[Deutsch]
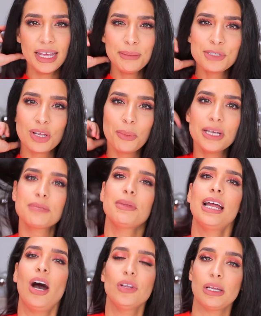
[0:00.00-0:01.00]
Im Sommer ist
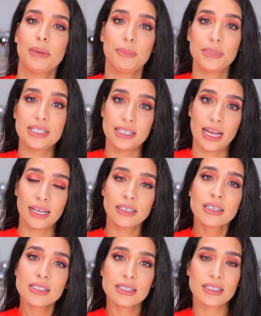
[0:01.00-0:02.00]
meine Haut aber ein bisschen anders.